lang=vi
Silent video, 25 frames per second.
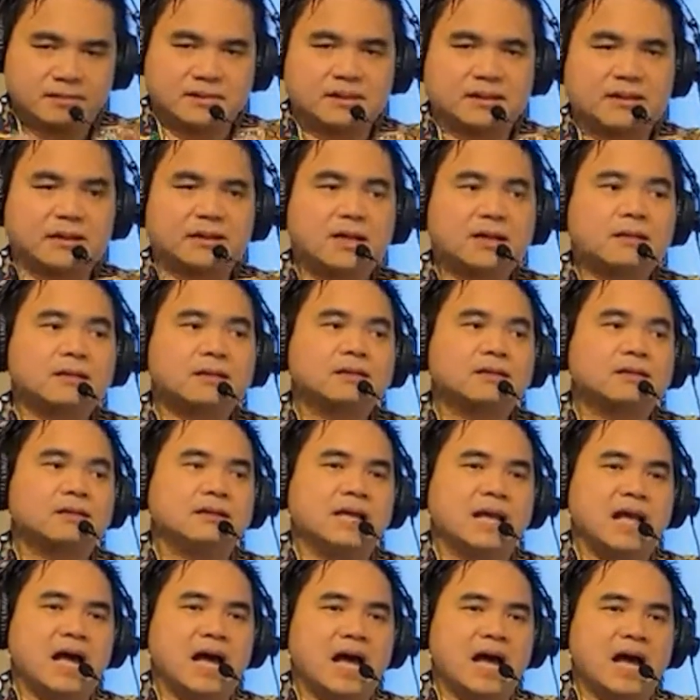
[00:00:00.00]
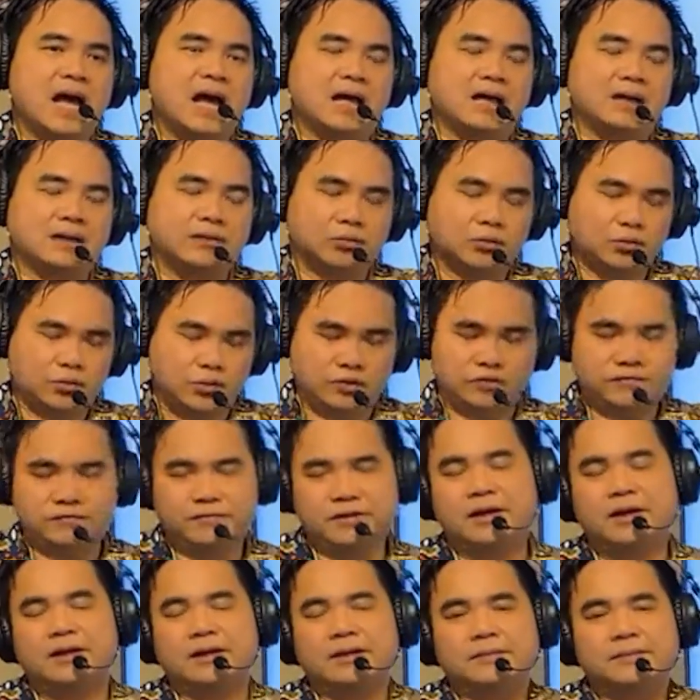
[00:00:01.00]
rất là tuyệt
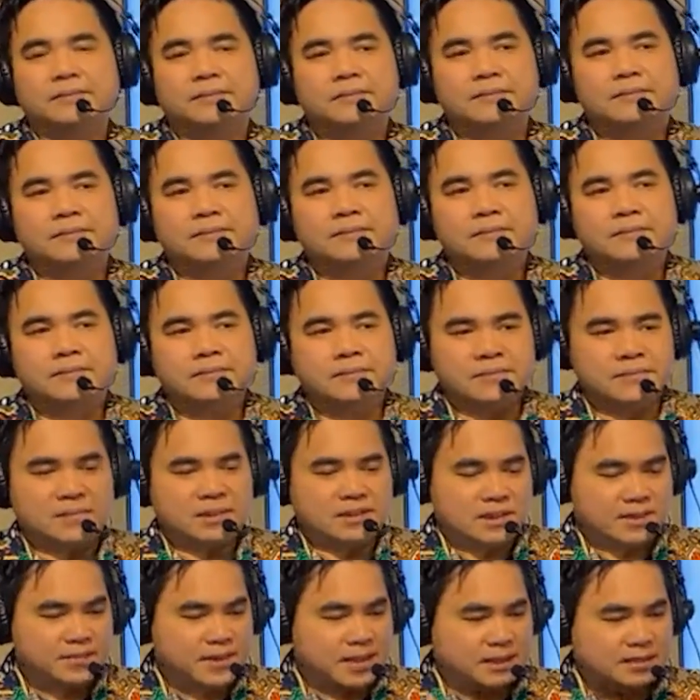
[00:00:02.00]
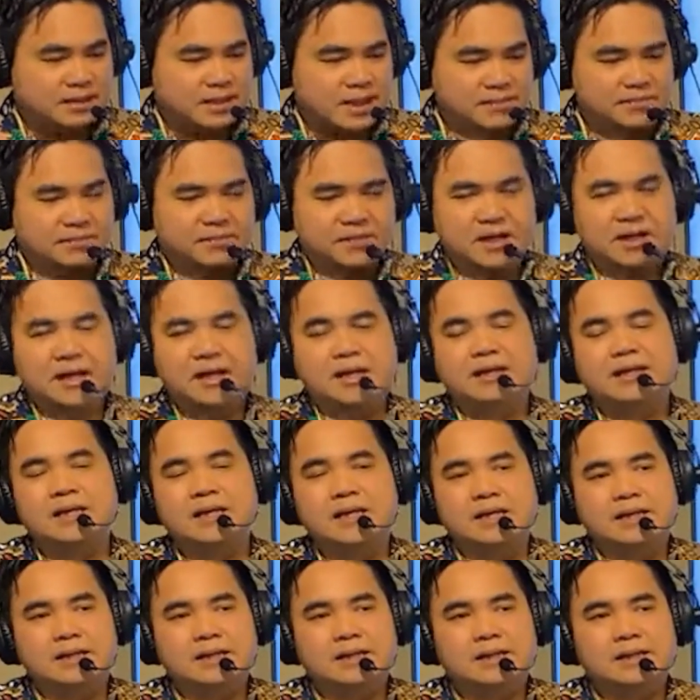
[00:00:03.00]
vời các bạn cầm nó lên
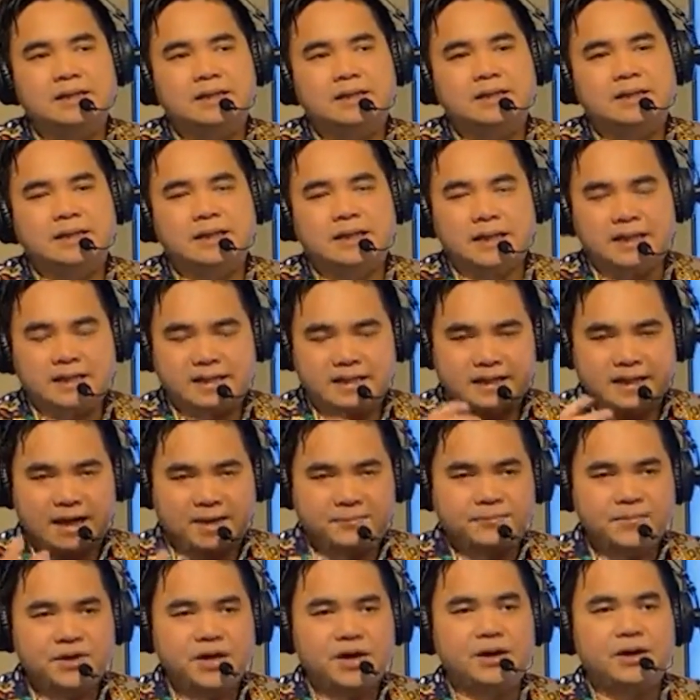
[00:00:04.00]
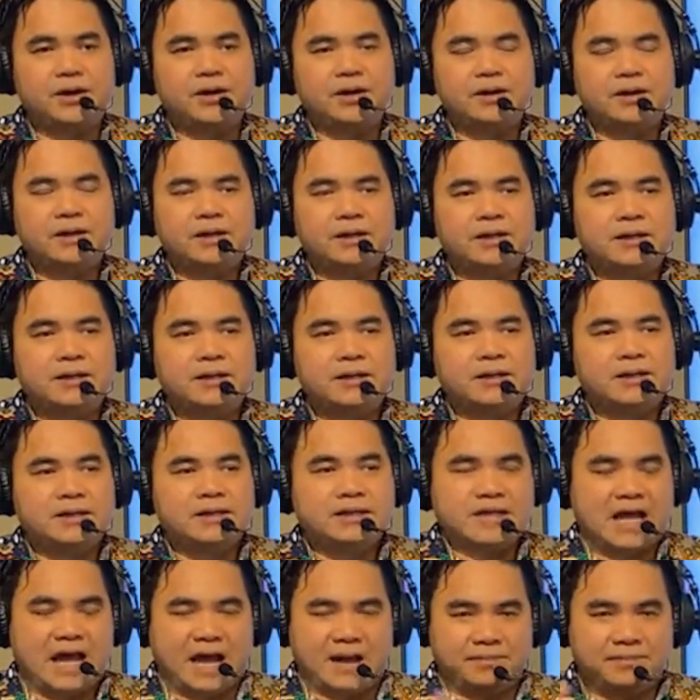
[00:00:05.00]
đi ngắm nó
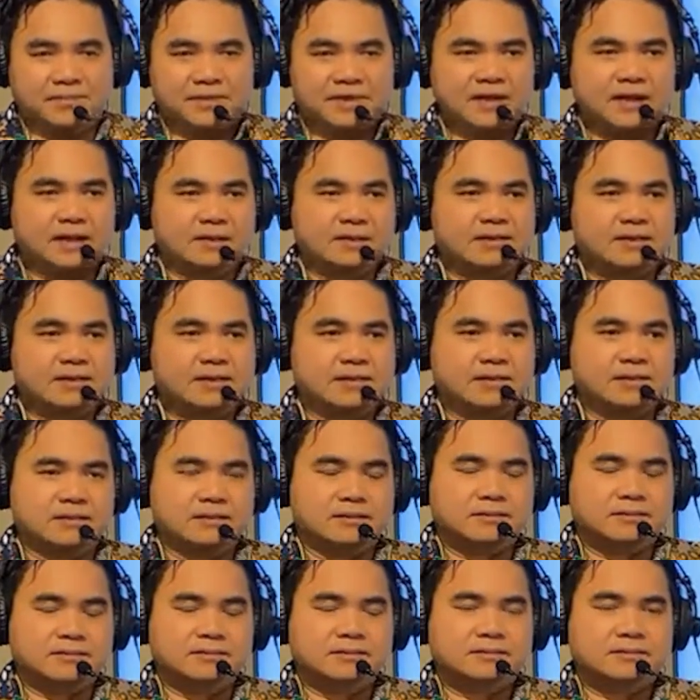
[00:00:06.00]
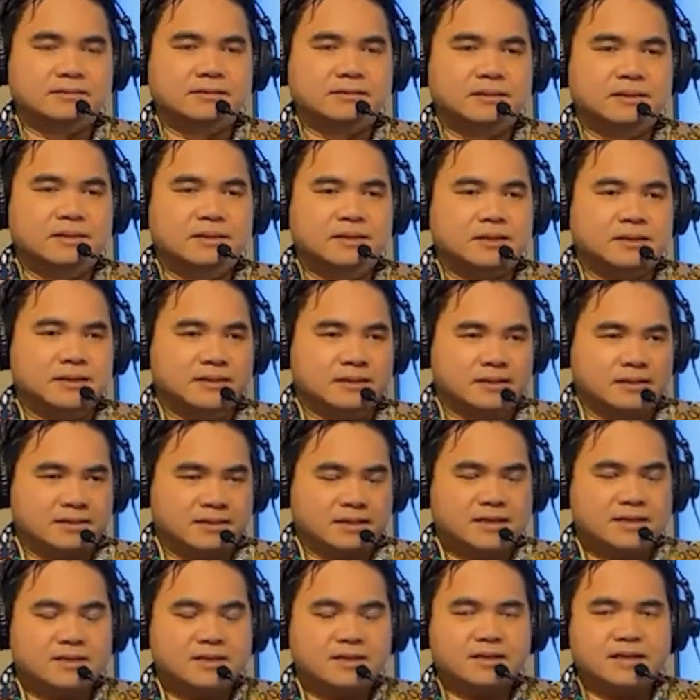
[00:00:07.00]
cảm nhận được
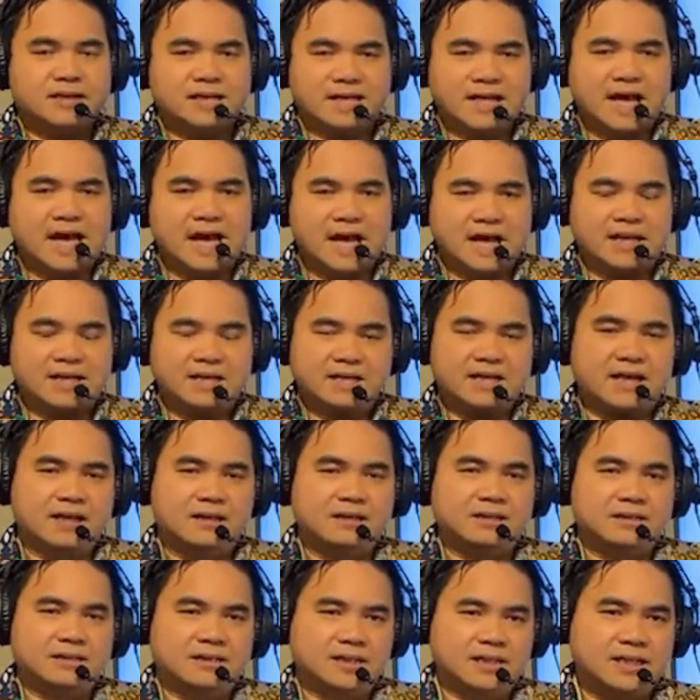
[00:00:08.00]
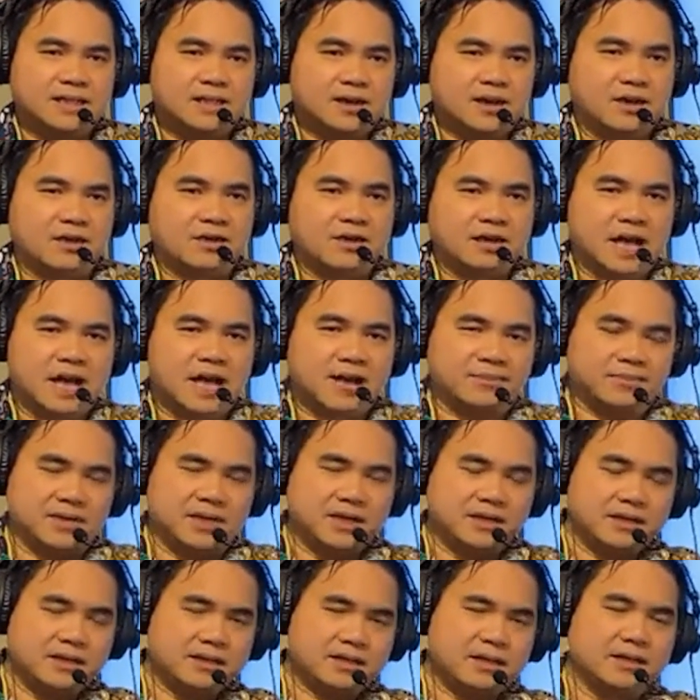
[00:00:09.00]
cái người nghệ nhân khi họ làm
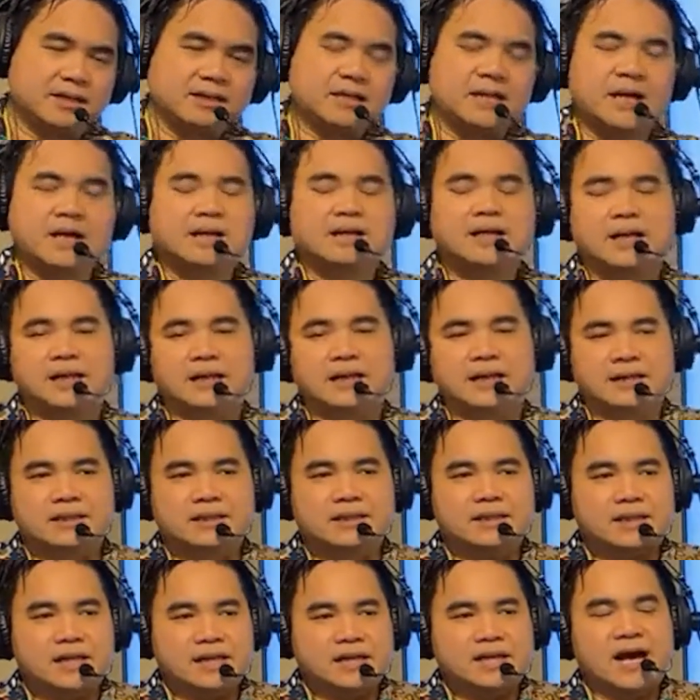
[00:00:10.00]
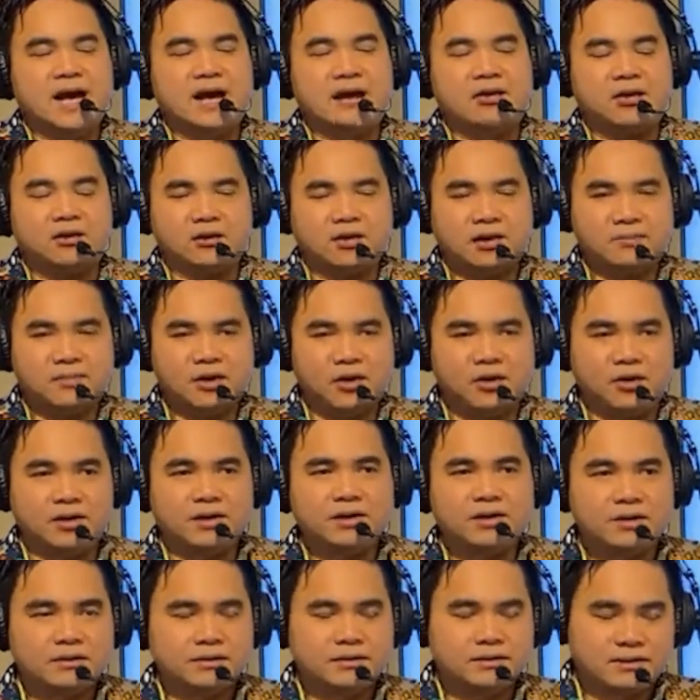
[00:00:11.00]
ra cái kiệt tác này như thế nào họ đã bỏ
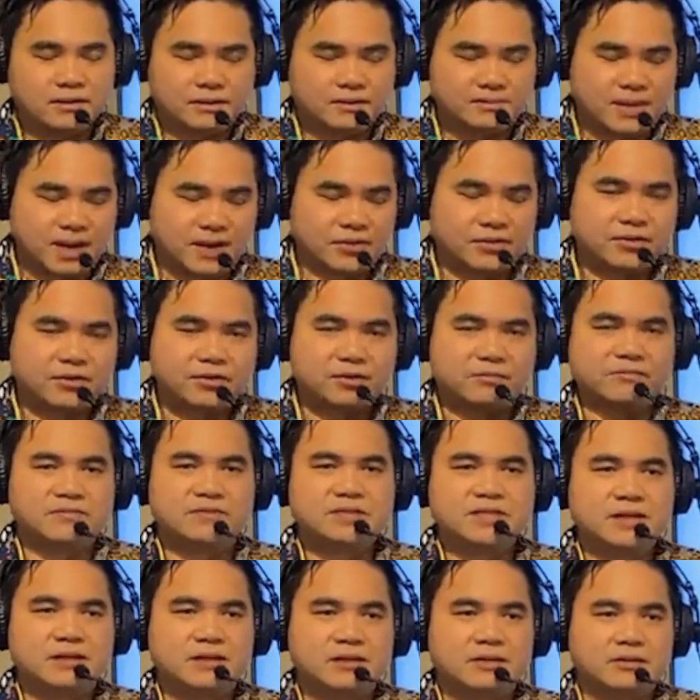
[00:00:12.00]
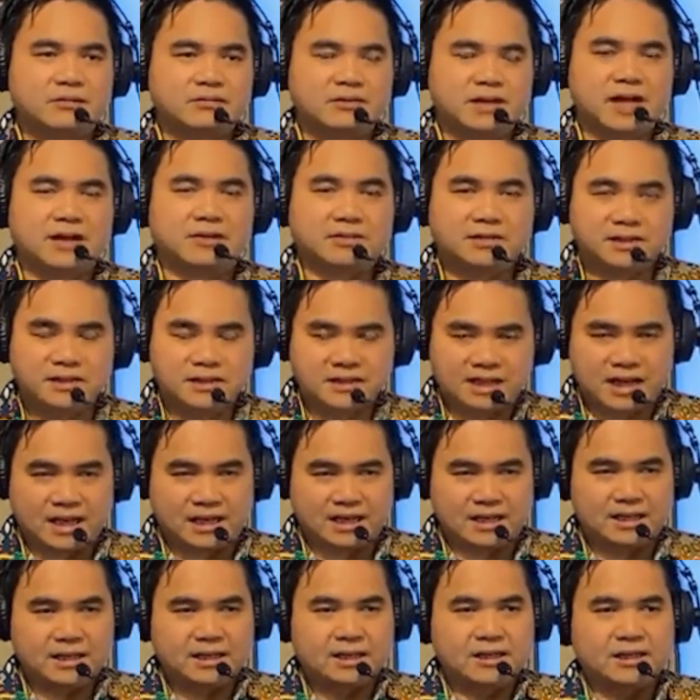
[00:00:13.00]
bao nhiêu công sức công lao như thế này